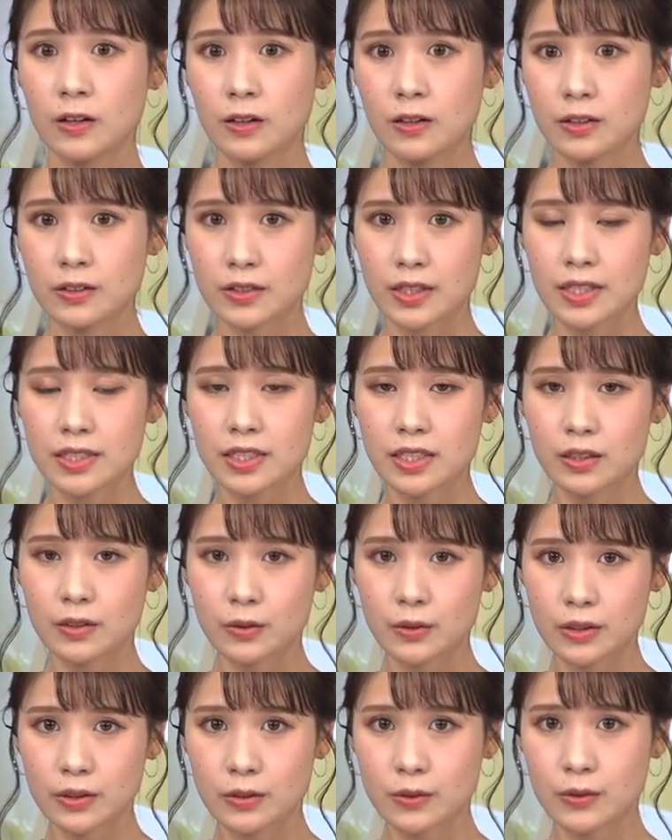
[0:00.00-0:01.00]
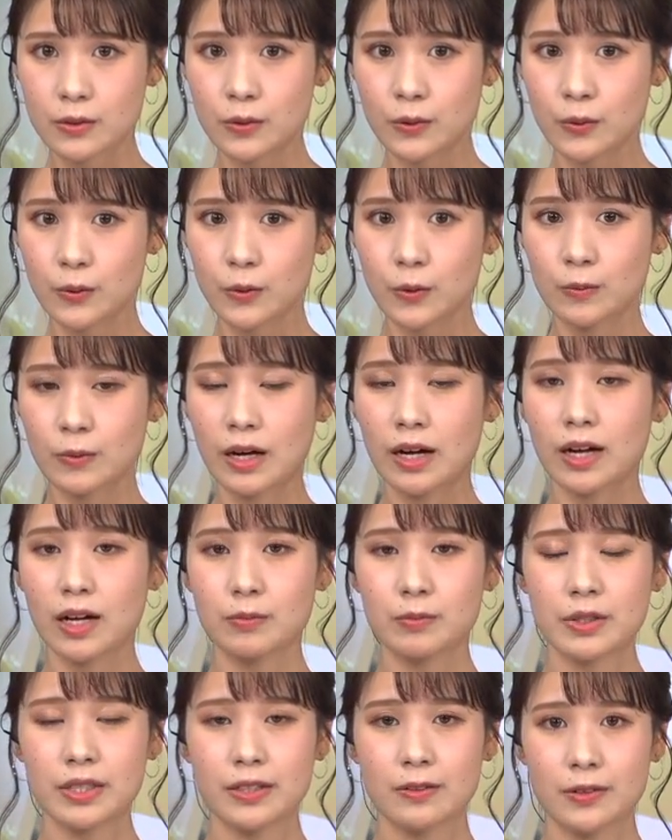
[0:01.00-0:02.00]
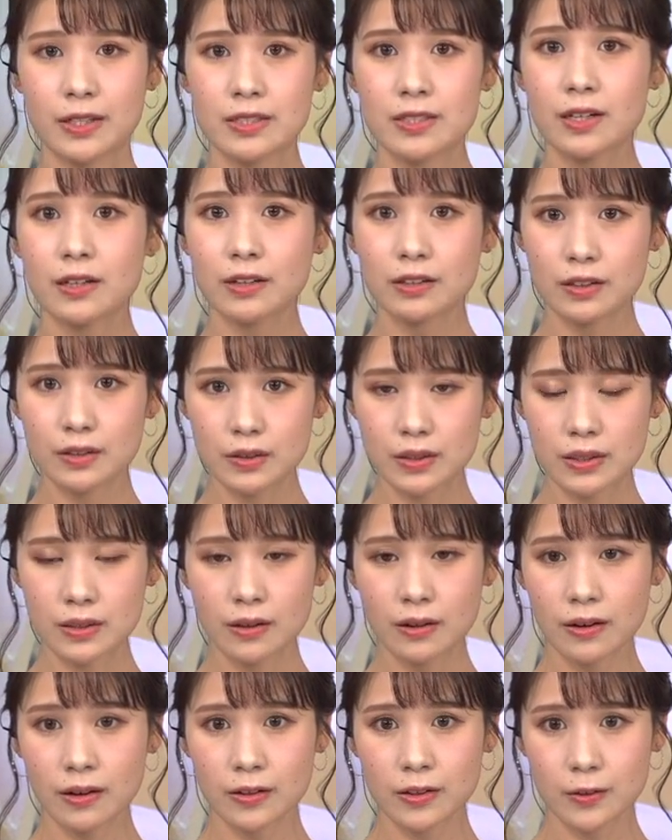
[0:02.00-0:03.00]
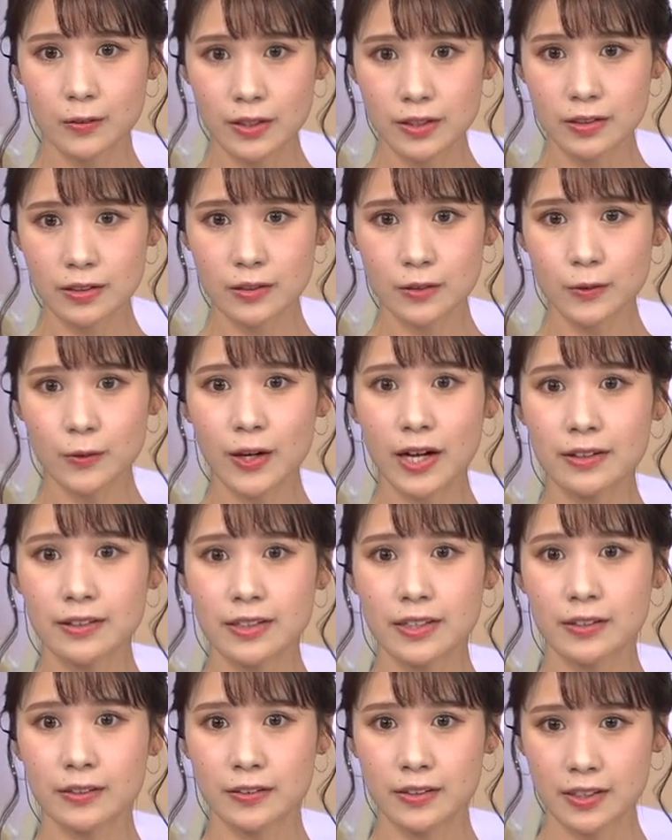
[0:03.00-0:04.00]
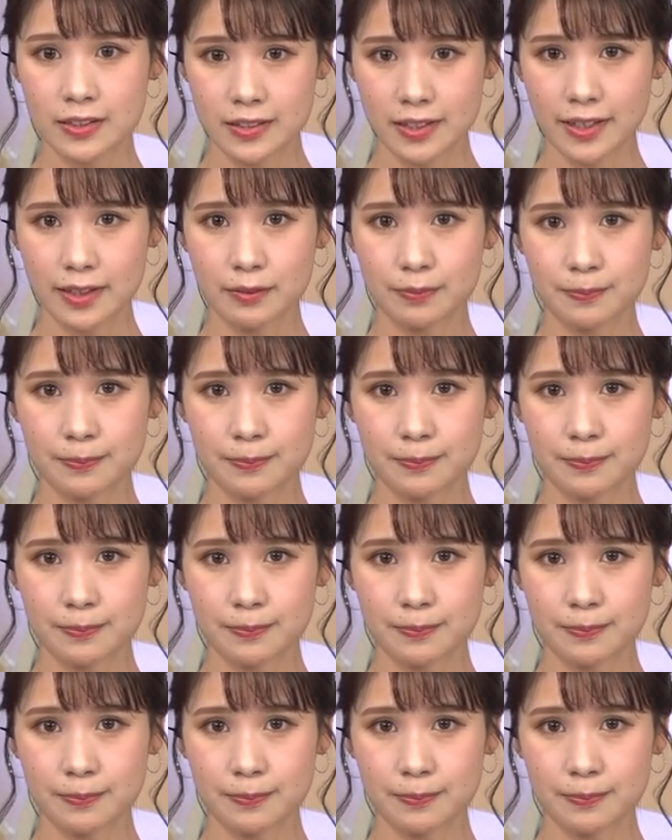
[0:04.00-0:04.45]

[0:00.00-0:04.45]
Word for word: 最新の気象情報はアプリウェザーニュースから詳しくご確認ください。